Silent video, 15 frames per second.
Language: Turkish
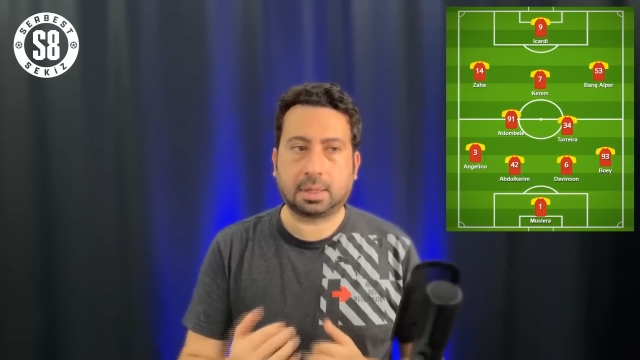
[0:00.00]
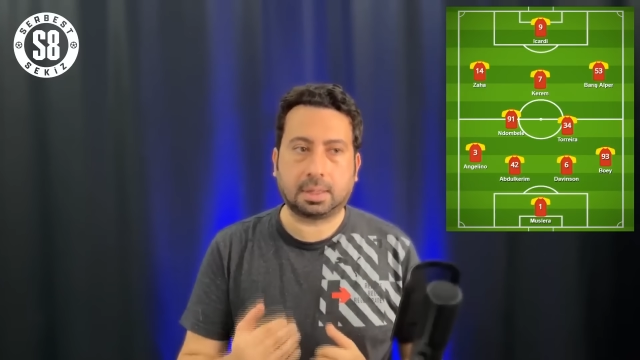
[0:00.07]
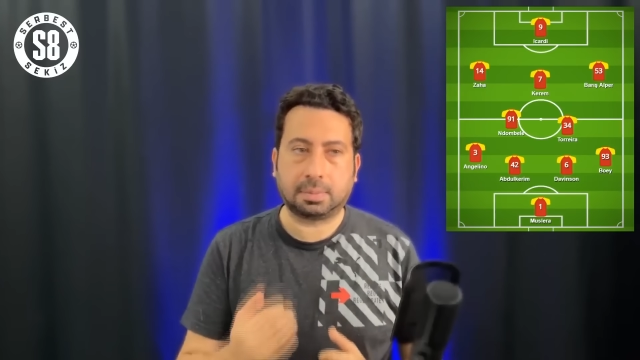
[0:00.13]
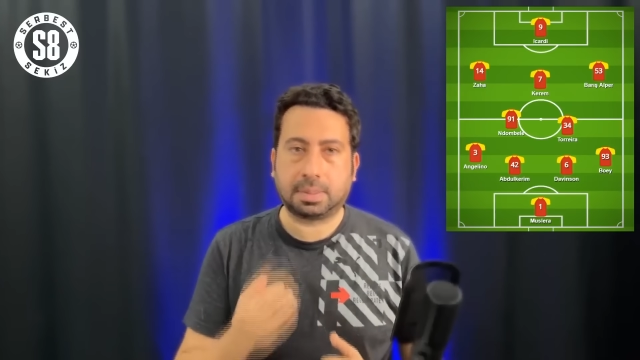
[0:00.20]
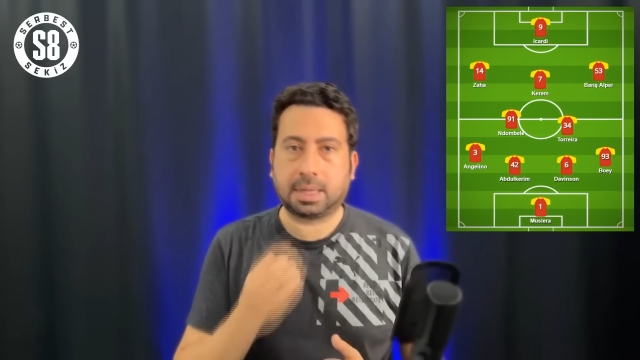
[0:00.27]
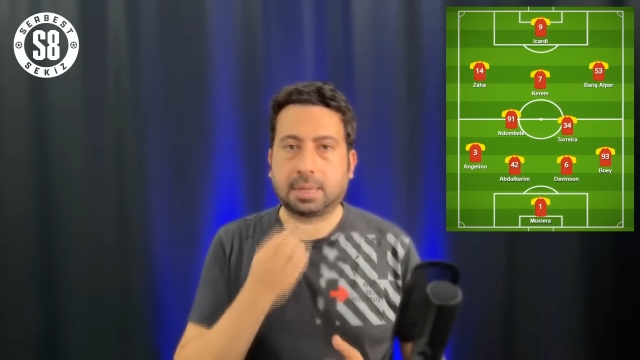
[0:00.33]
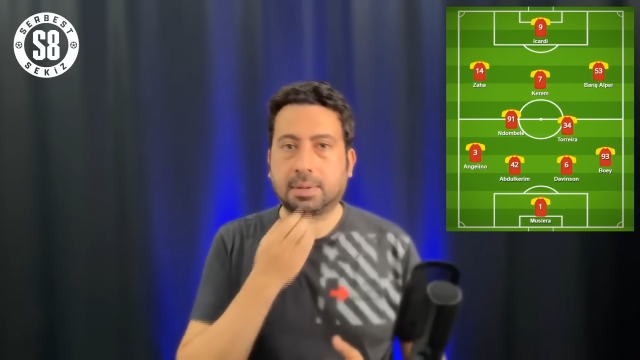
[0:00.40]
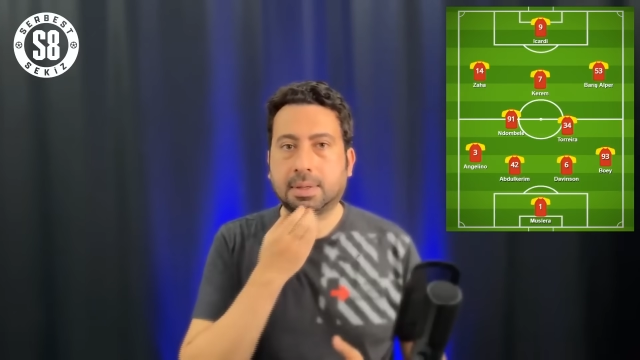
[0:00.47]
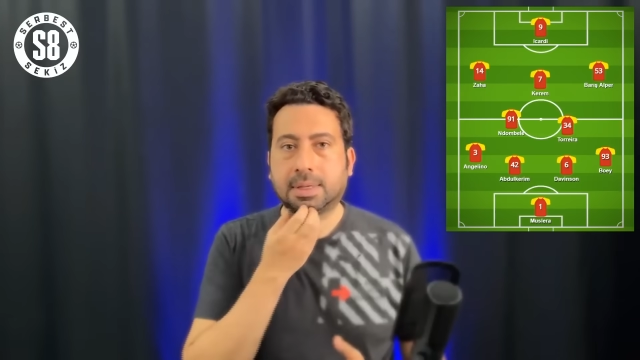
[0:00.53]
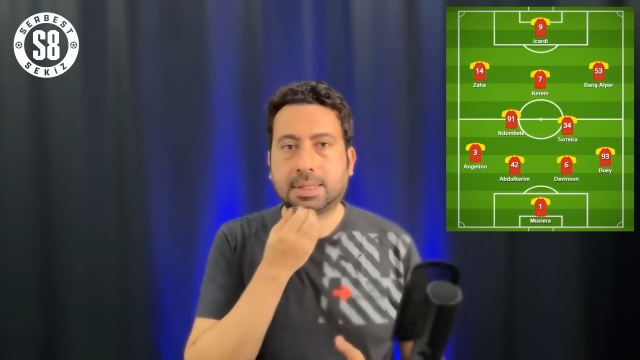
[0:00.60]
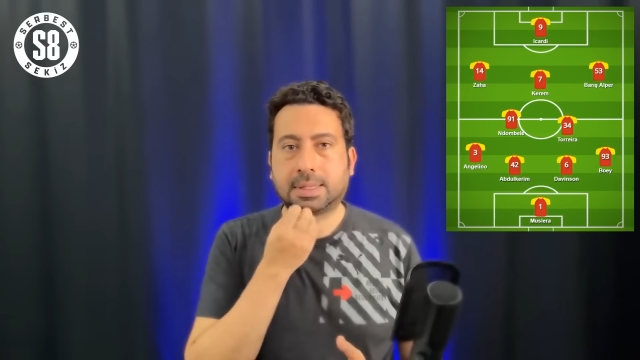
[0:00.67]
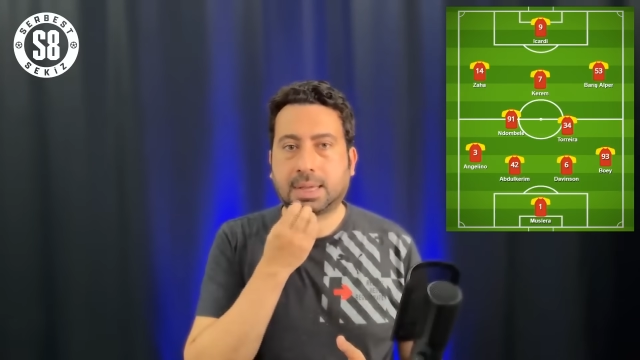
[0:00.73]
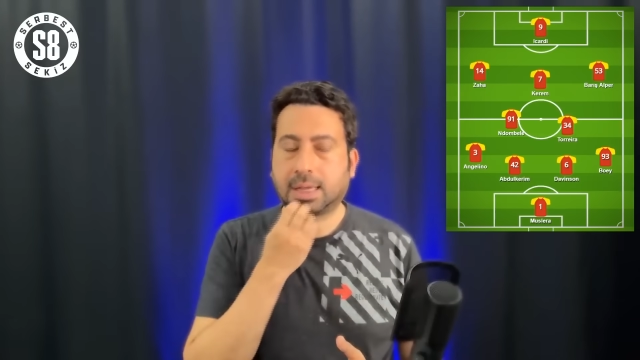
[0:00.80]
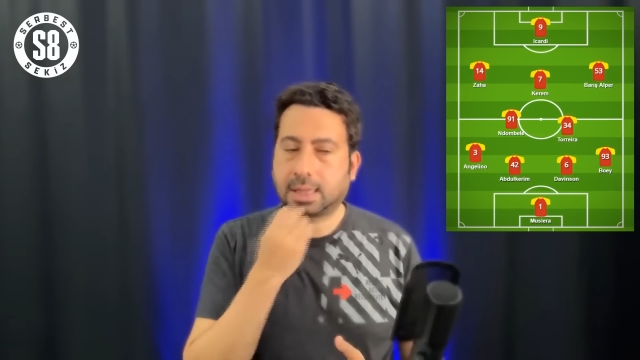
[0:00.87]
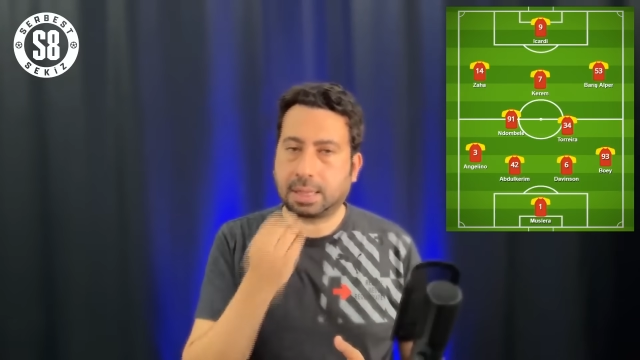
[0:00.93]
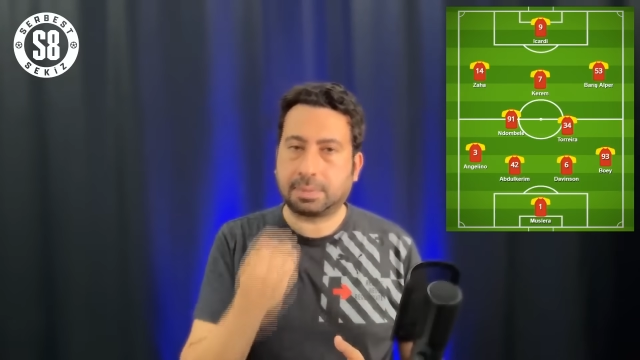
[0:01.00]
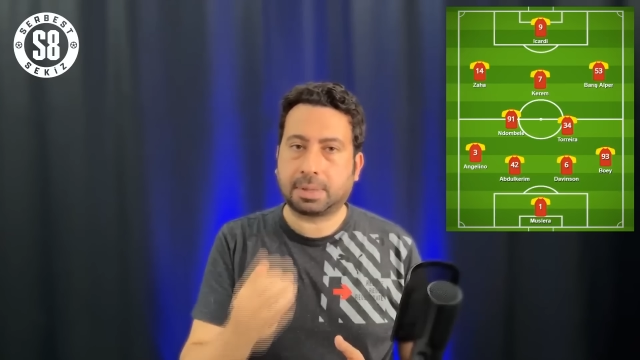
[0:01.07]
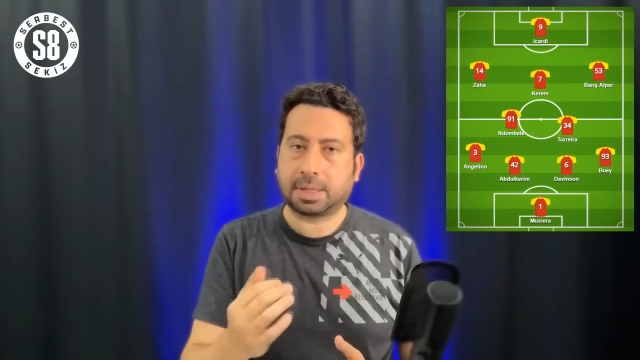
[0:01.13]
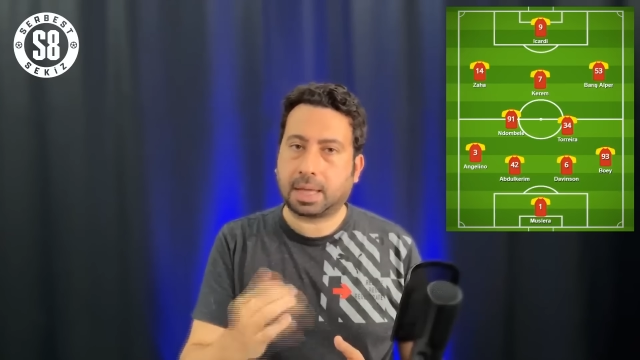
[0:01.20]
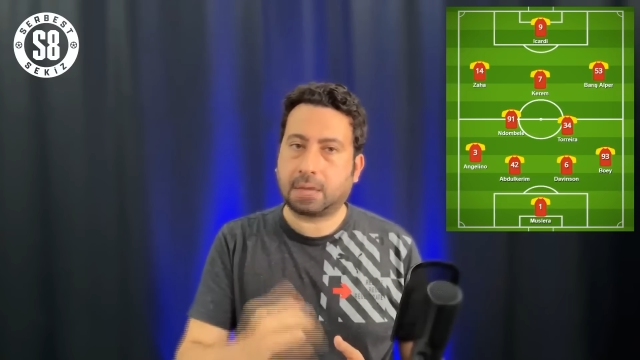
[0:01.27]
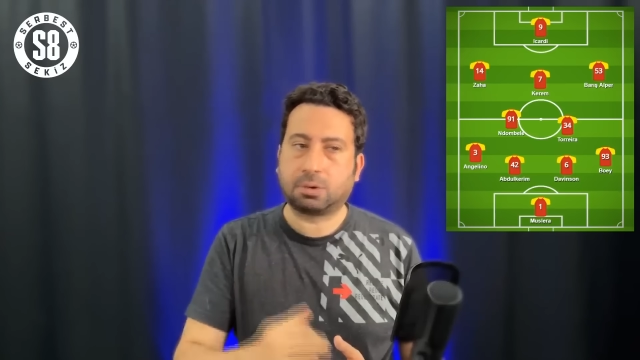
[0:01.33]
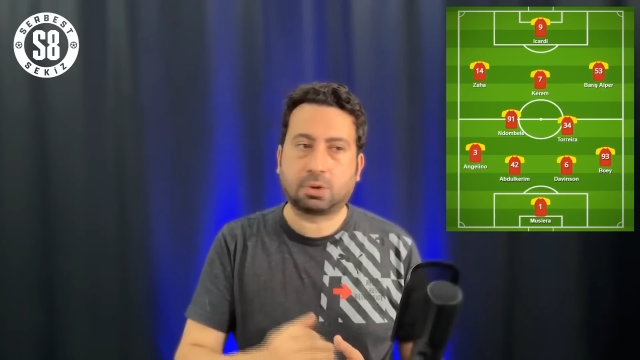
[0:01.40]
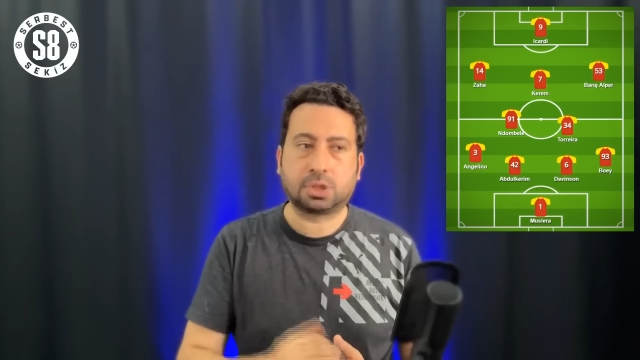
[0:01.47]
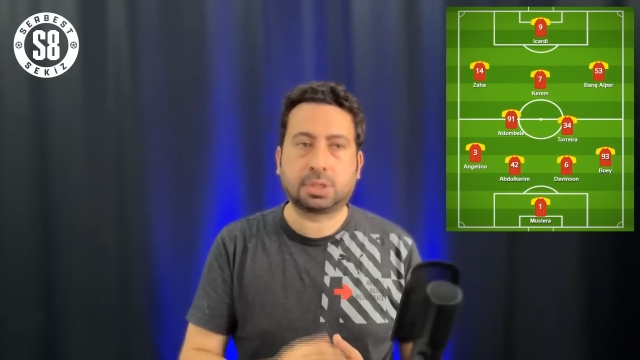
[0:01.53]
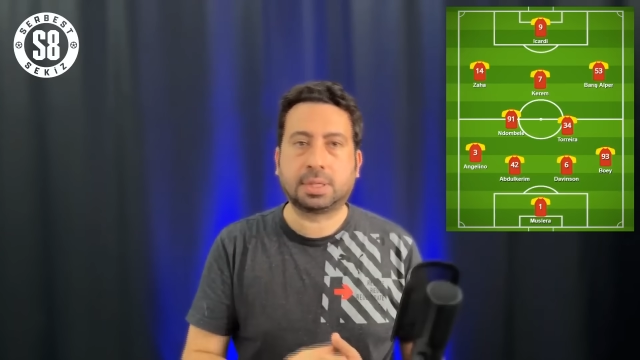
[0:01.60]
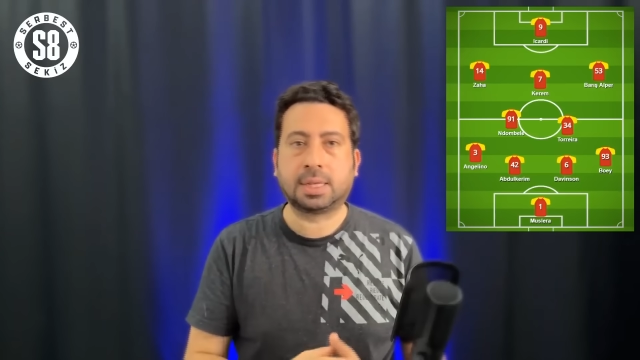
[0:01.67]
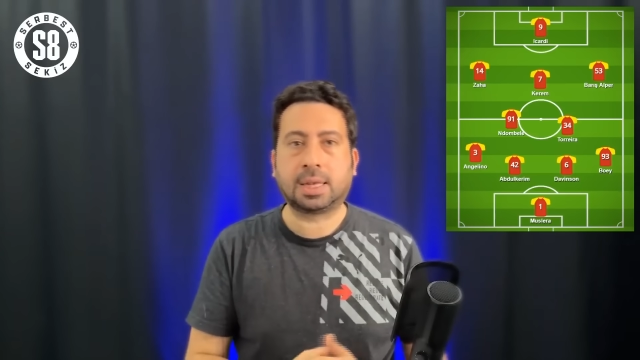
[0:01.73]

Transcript: bir saklama daha doğrusu